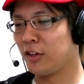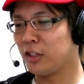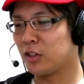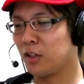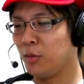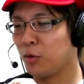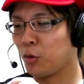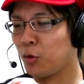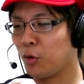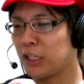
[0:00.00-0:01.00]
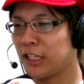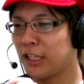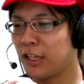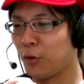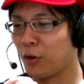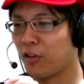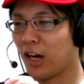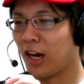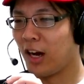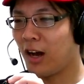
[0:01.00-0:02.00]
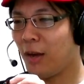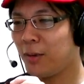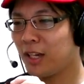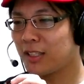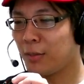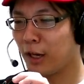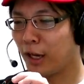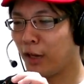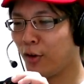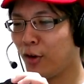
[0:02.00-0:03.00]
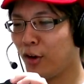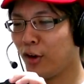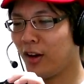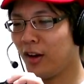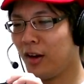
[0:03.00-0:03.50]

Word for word: 菊池は随分特訓を重ねてきたようですが、あ、ピカ様がいる。